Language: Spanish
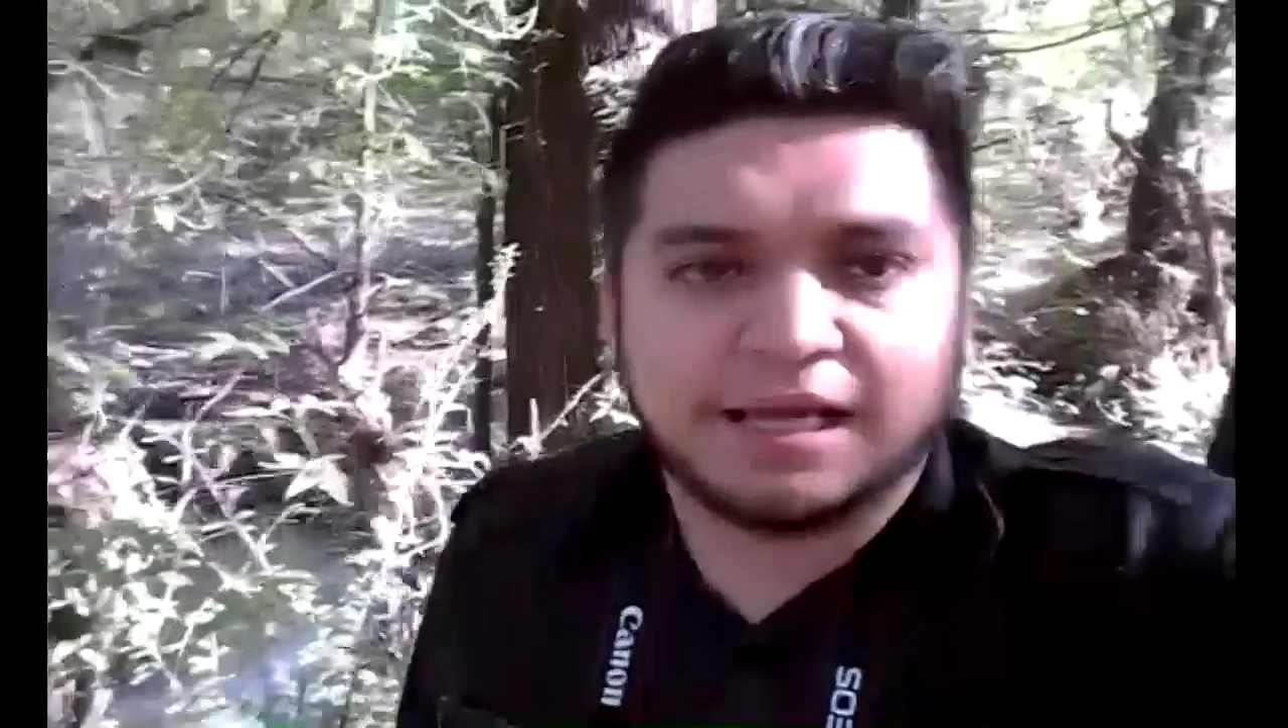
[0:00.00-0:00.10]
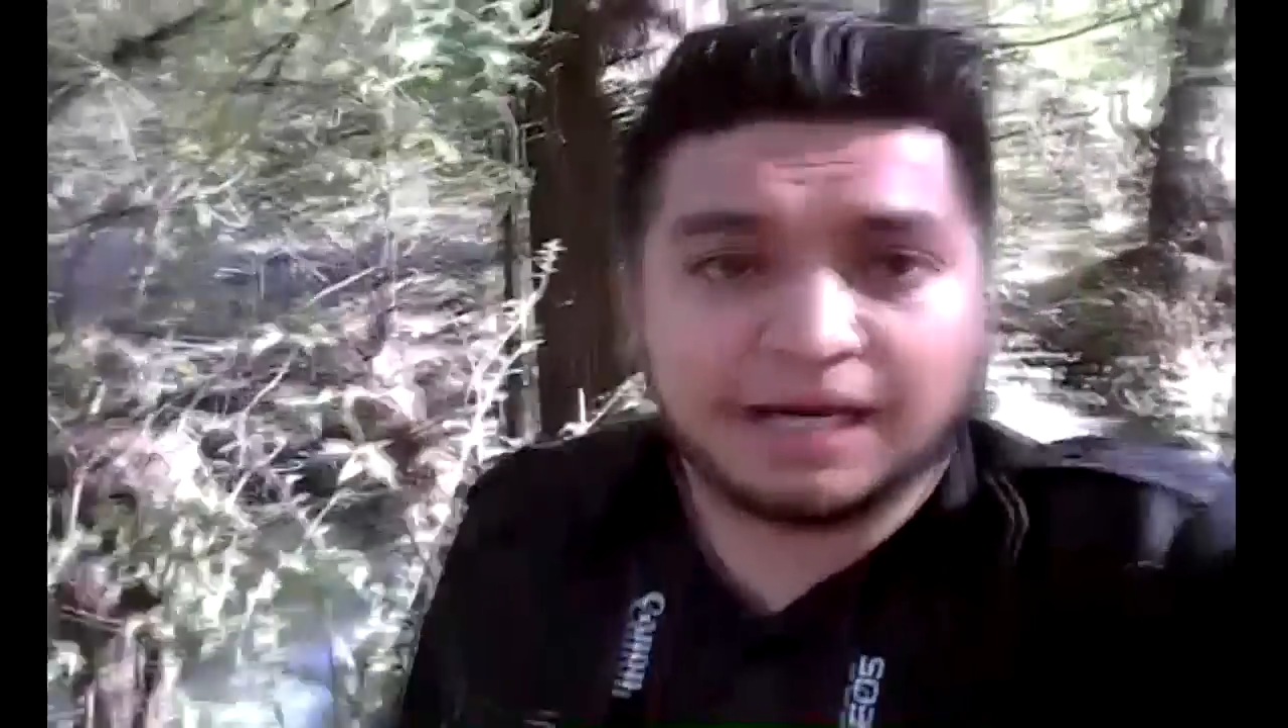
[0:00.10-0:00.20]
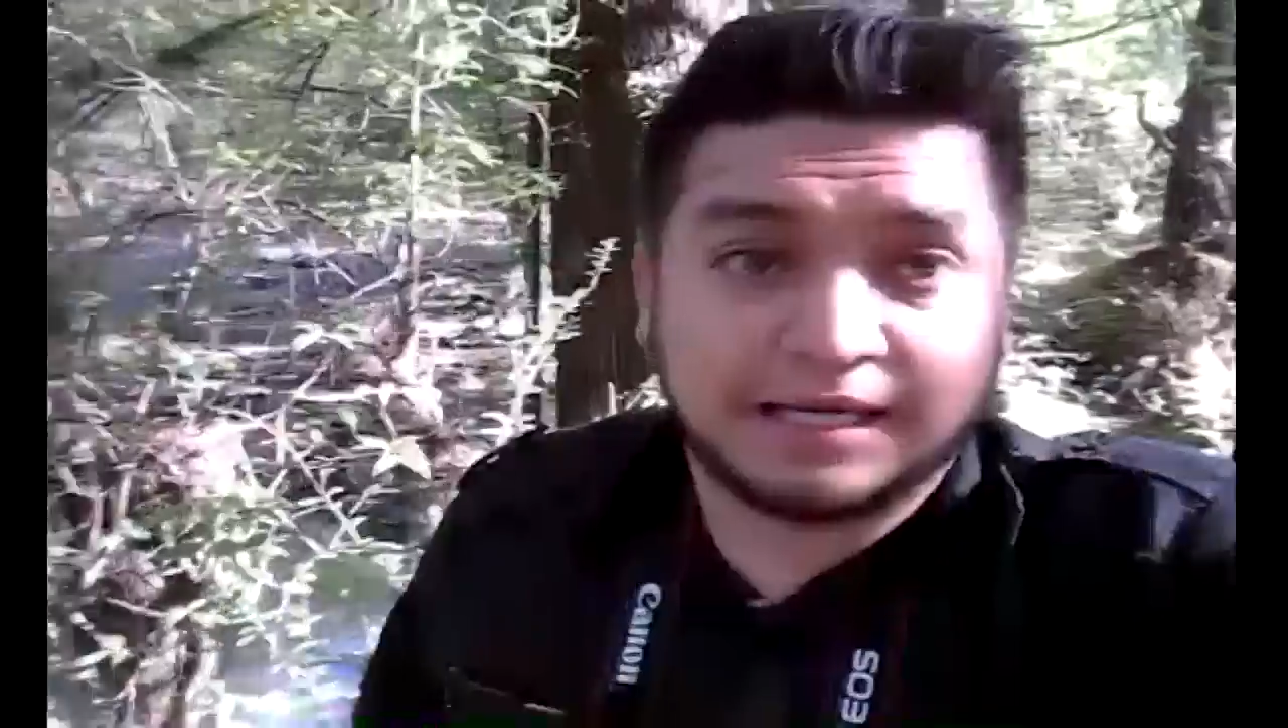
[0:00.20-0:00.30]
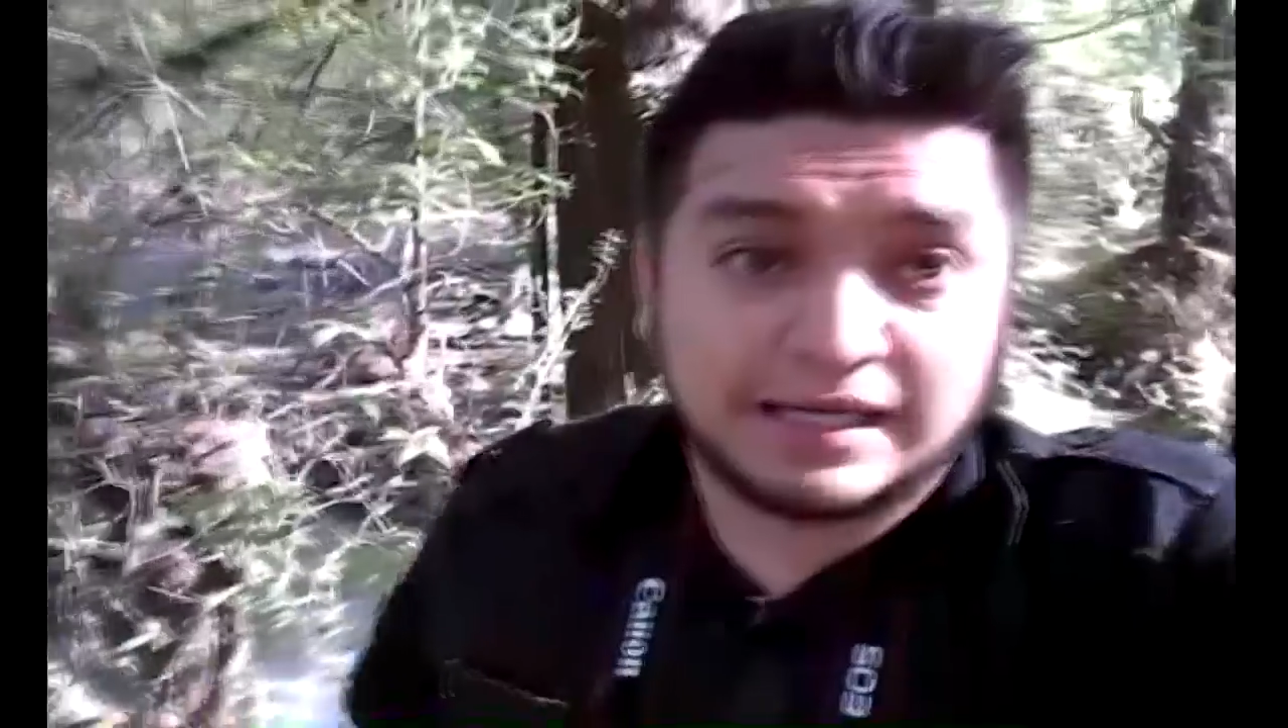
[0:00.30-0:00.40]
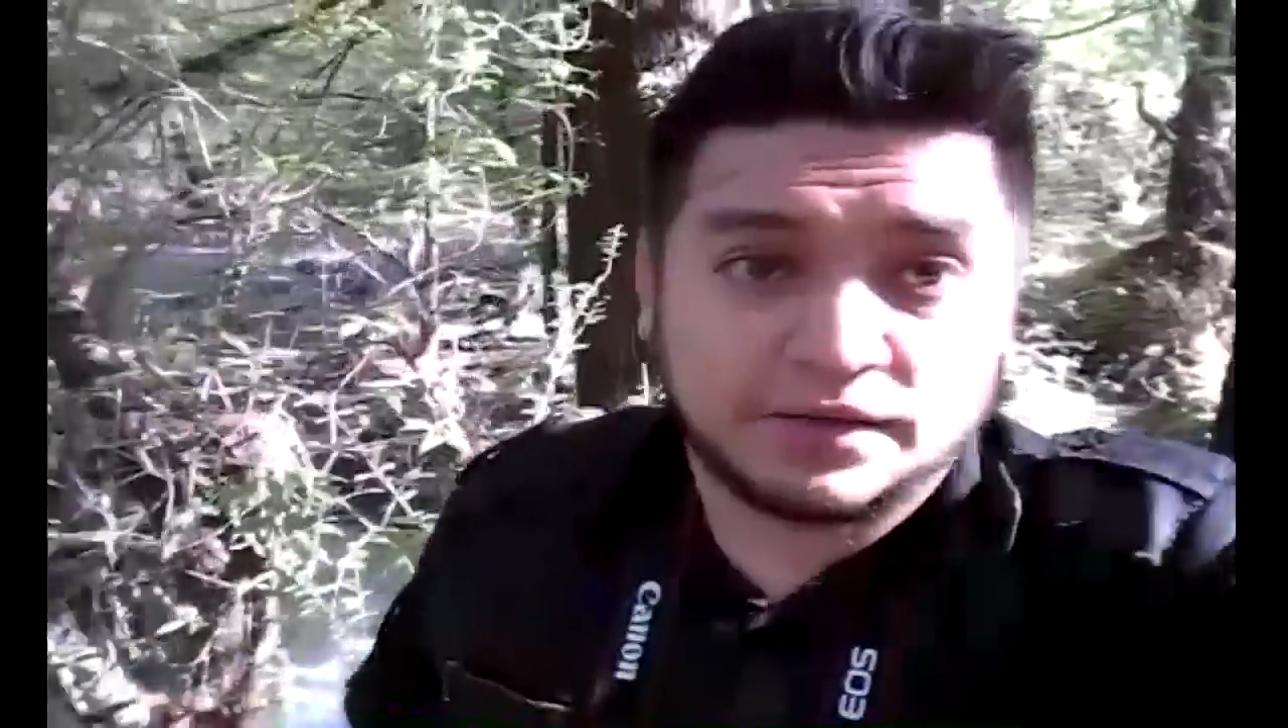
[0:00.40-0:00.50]

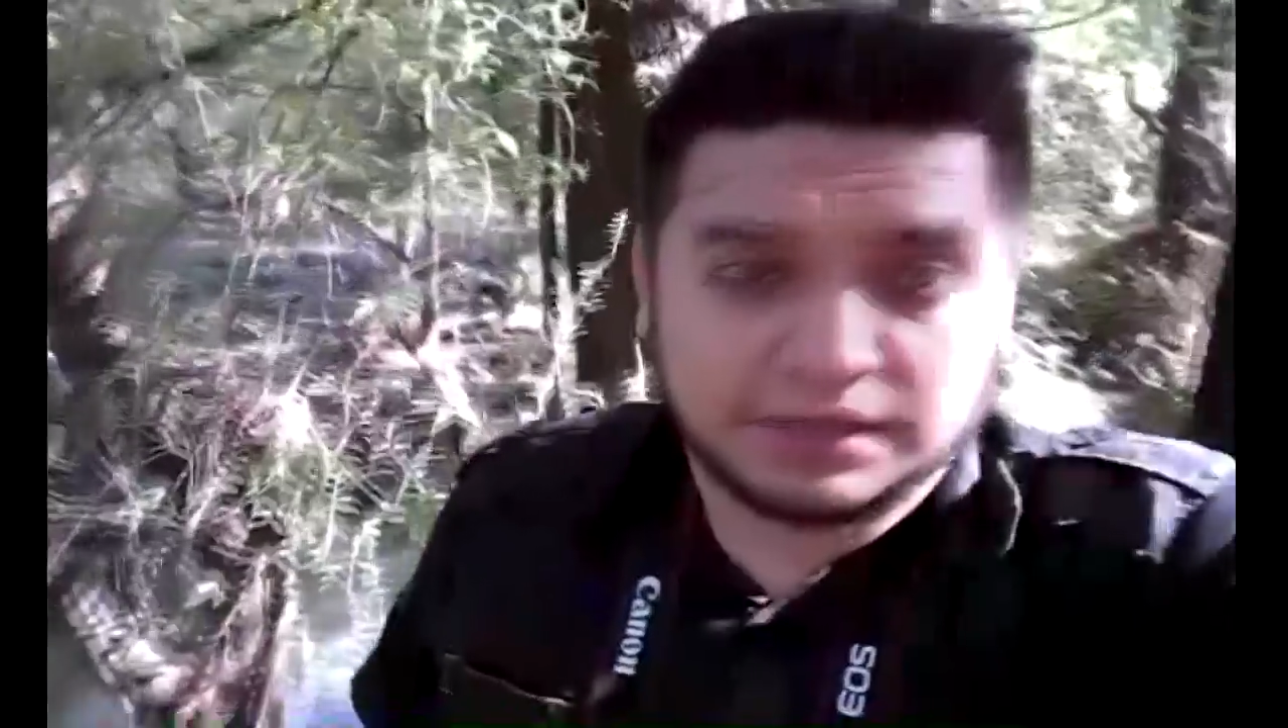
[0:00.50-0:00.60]
el canal lo